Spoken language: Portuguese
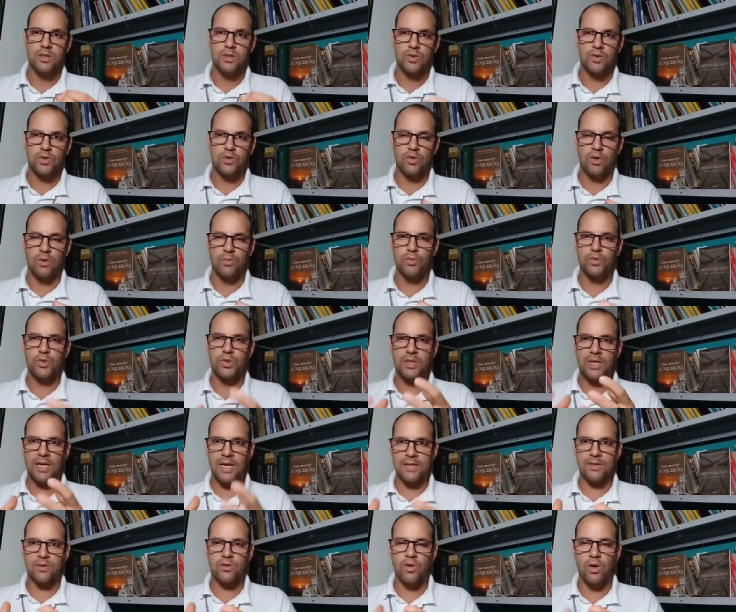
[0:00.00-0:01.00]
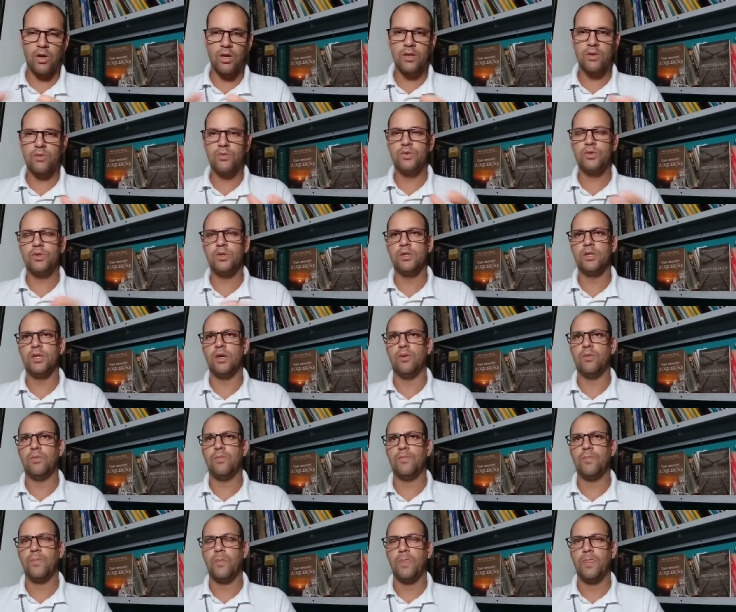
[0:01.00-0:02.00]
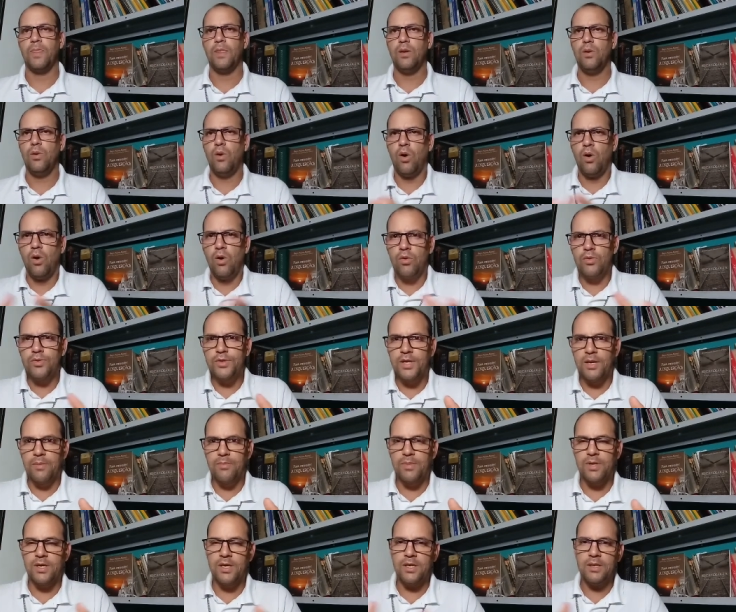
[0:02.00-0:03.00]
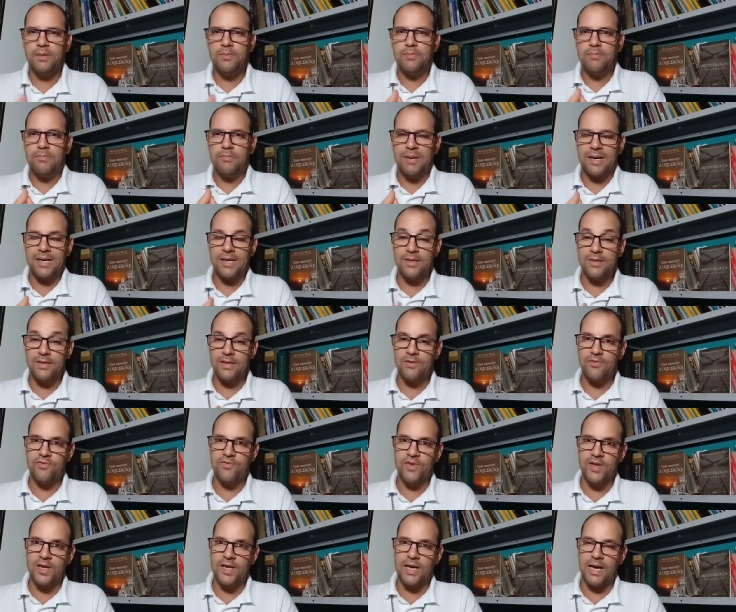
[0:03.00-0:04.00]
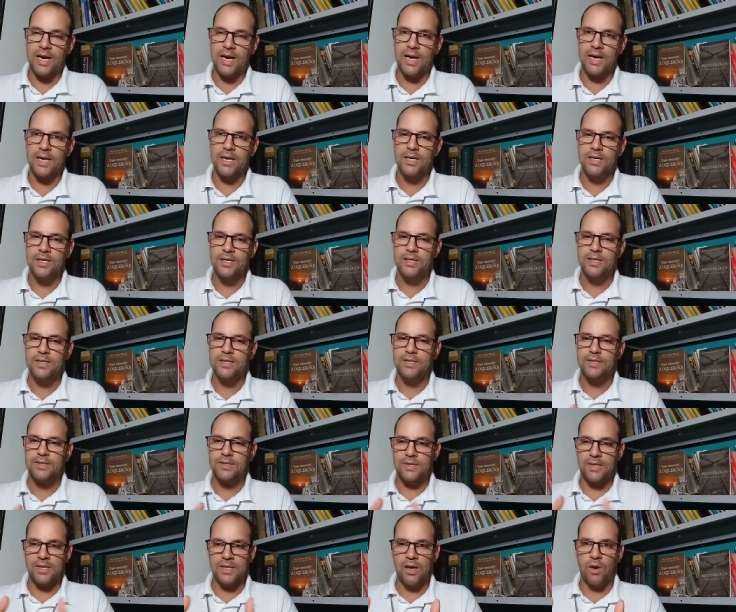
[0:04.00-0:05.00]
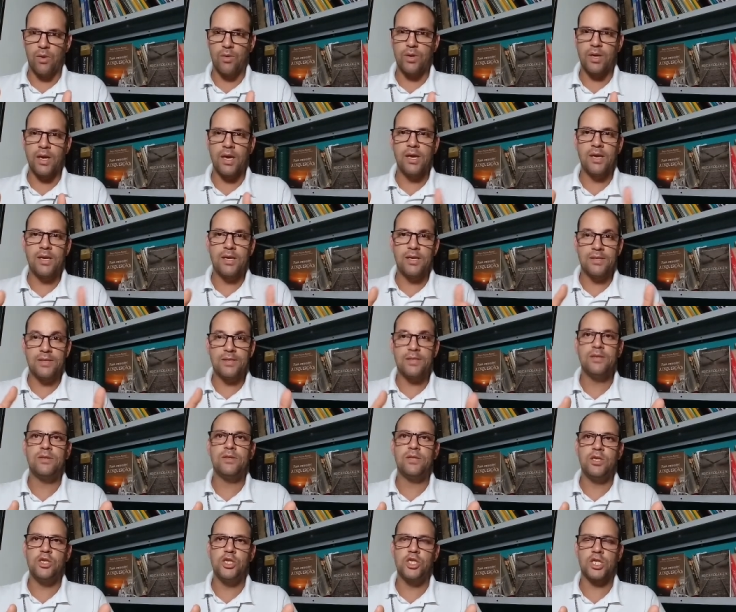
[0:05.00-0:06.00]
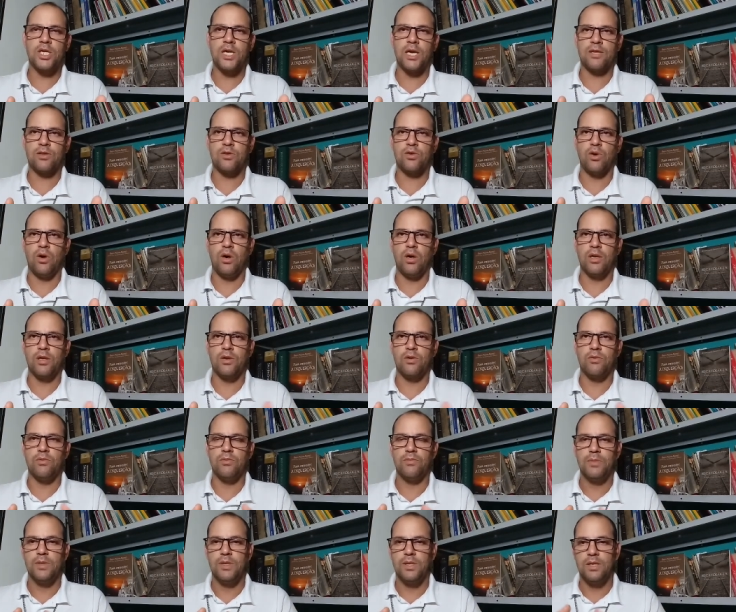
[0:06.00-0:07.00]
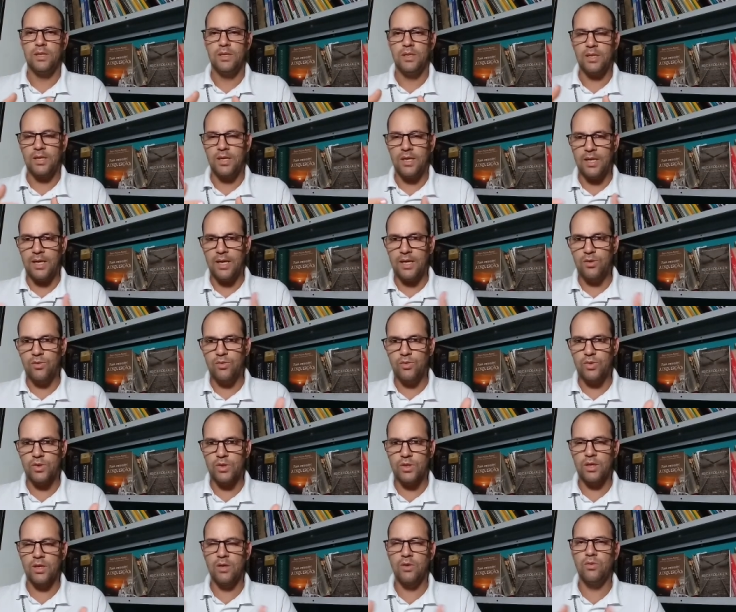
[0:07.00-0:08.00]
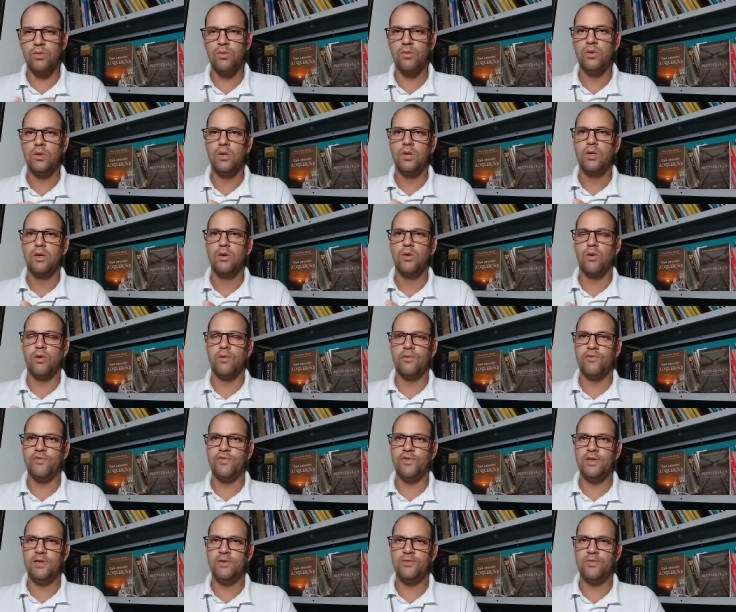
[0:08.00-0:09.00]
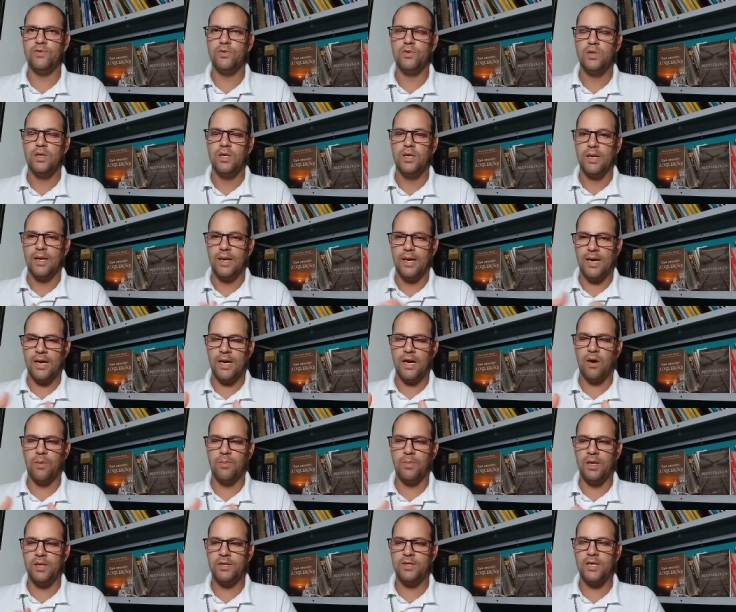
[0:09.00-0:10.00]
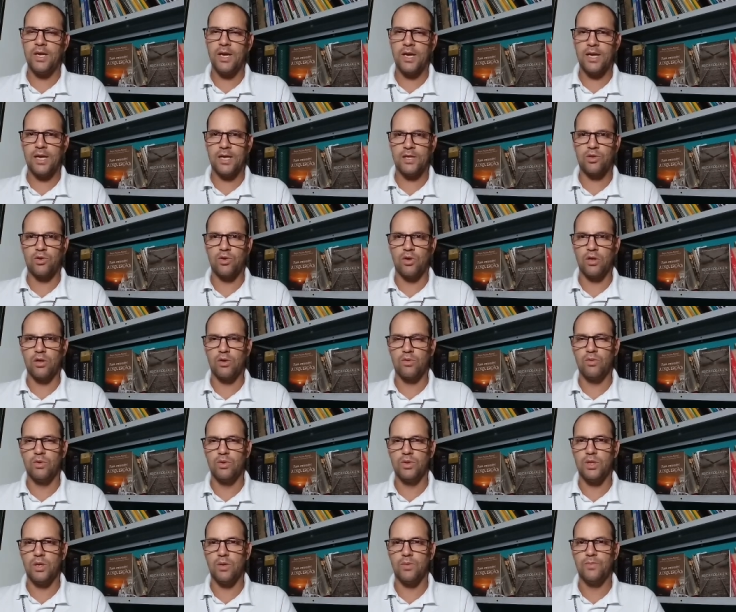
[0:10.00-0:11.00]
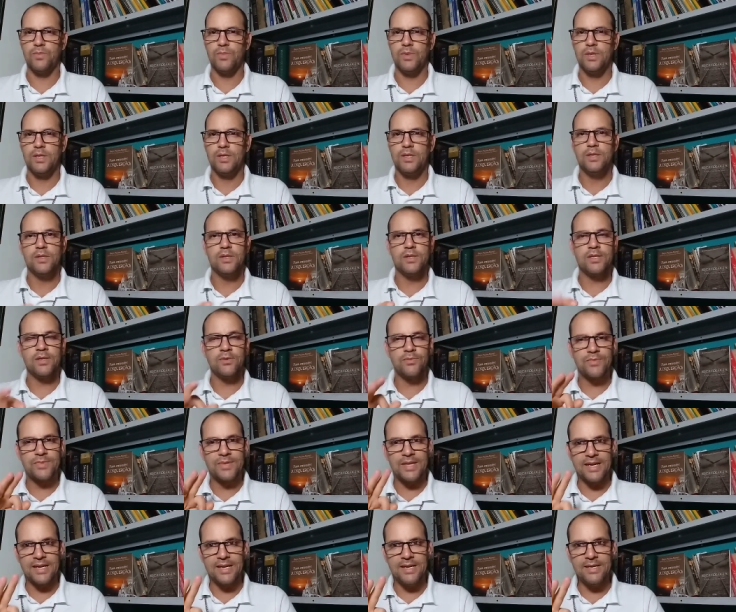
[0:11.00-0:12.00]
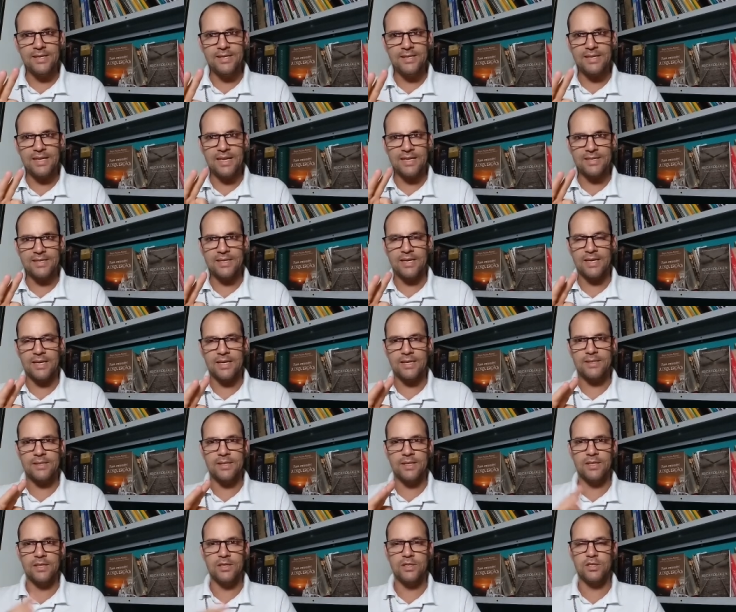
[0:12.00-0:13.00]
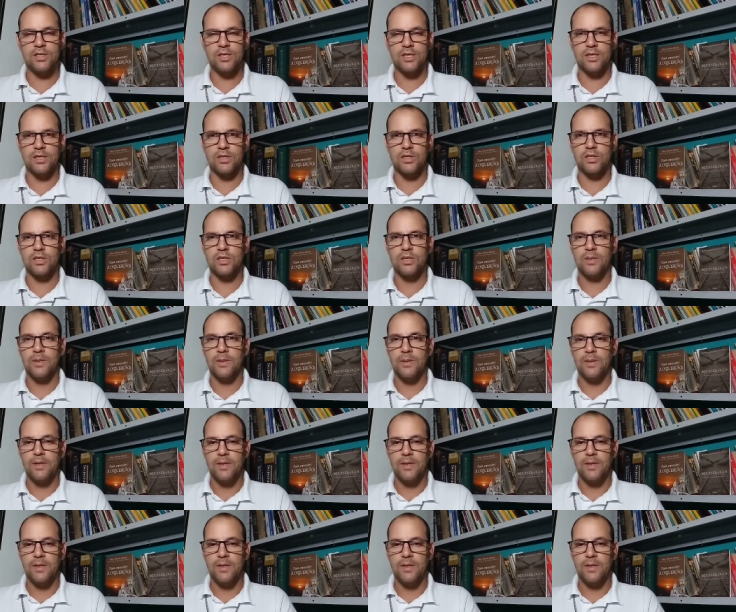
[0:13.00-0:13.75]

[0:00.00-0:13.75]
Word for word: somos católicos ou não, ou também para identificar se alguém que se diz católico e que é do seu convívio realmente é católico ou não. São três as características.